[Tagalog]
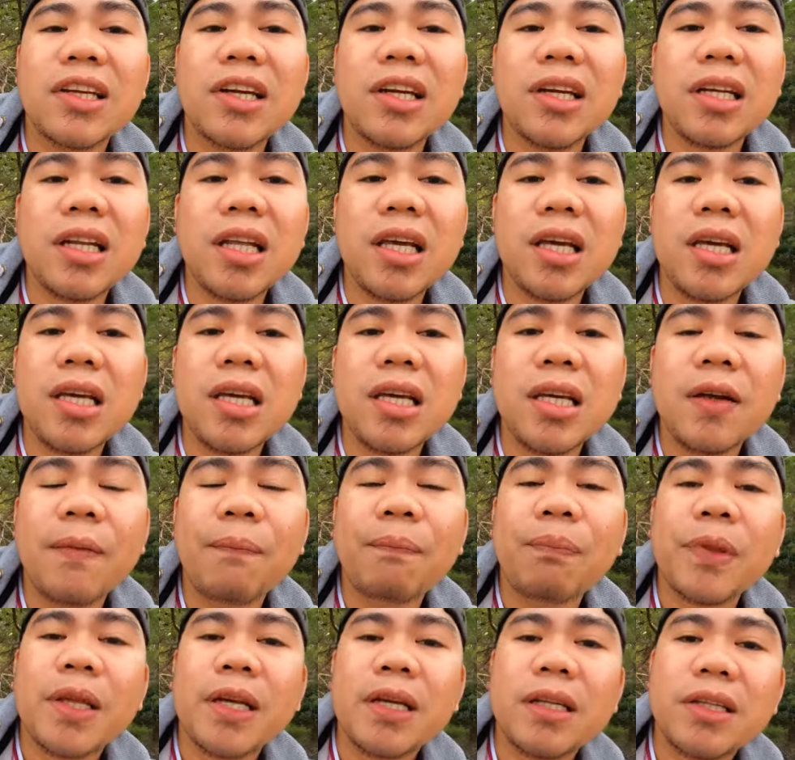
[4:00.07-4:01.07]
30
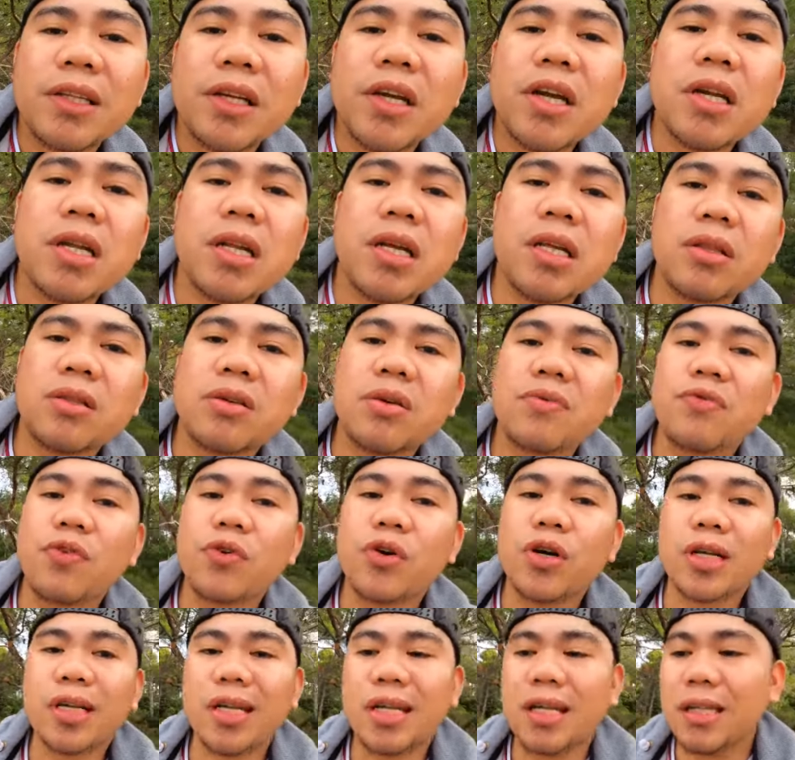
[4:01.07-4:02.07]
30 to
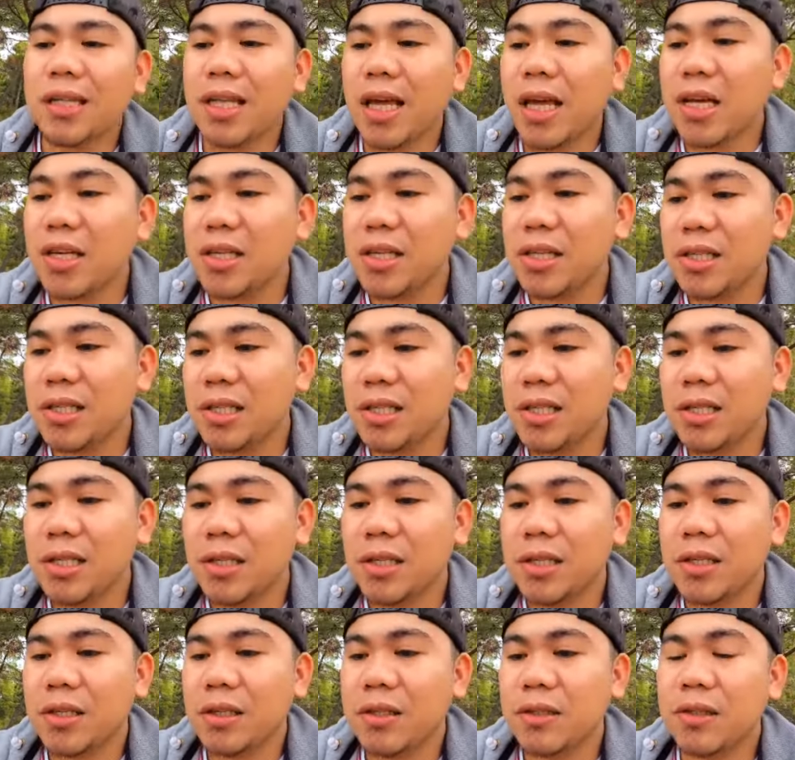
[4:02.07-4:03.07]
40 days
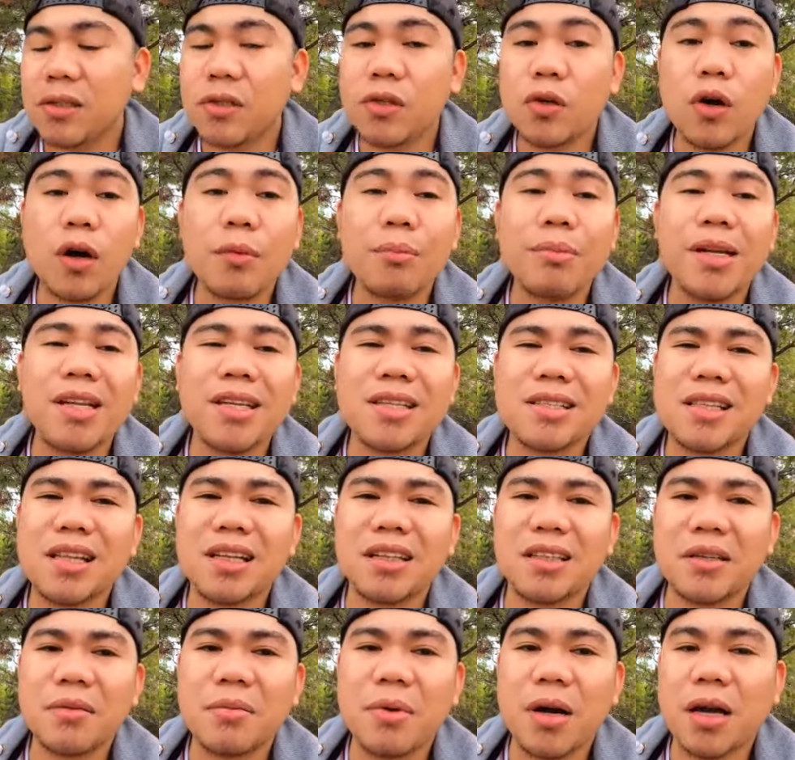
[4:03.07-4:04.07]
so ang bilis
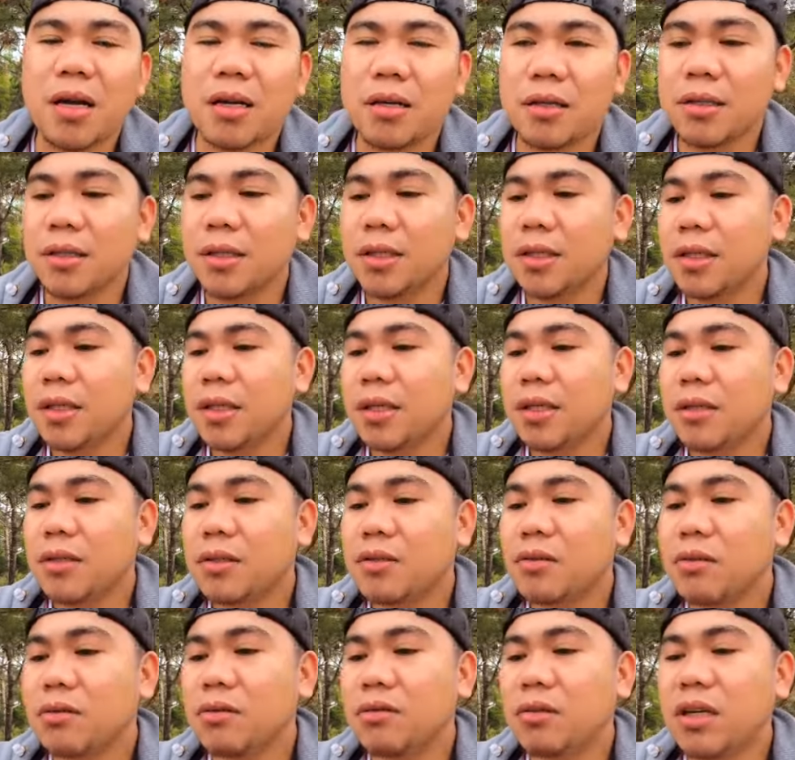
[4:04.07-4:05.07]
lang di ba
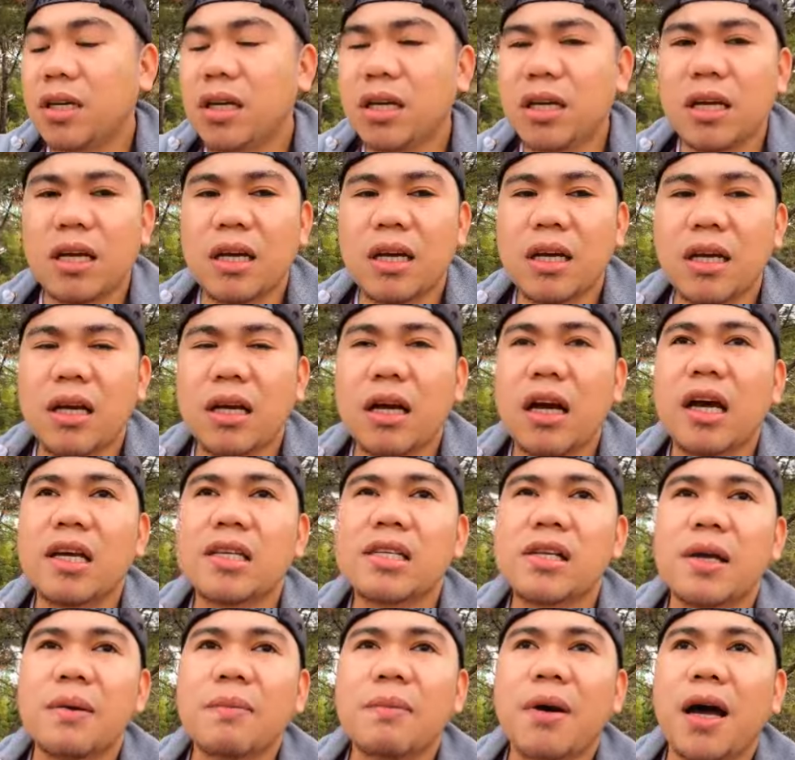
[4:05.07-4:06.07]
so hindi ka na
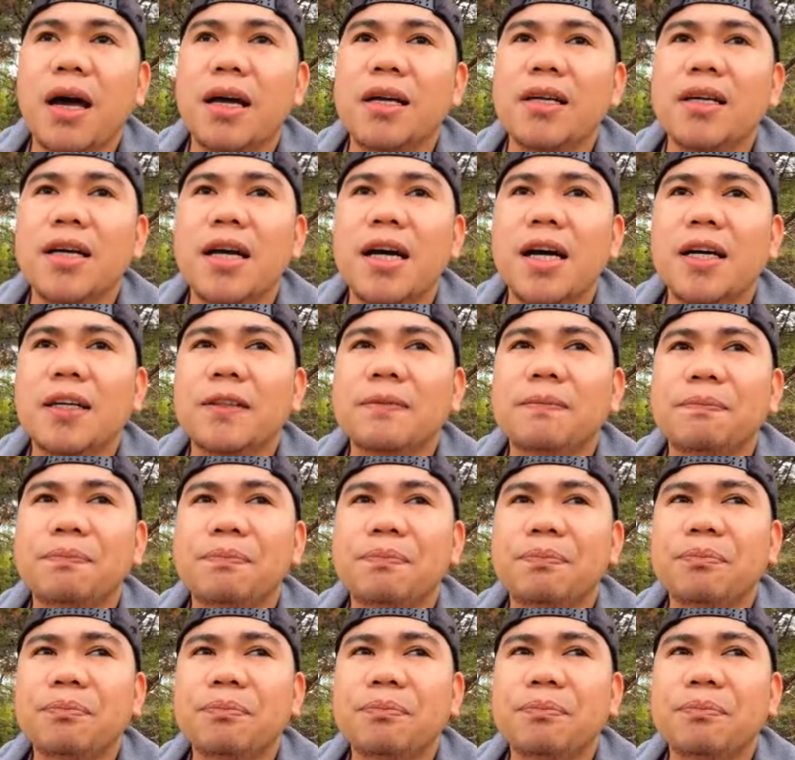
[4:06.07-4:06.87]
guys sa iba na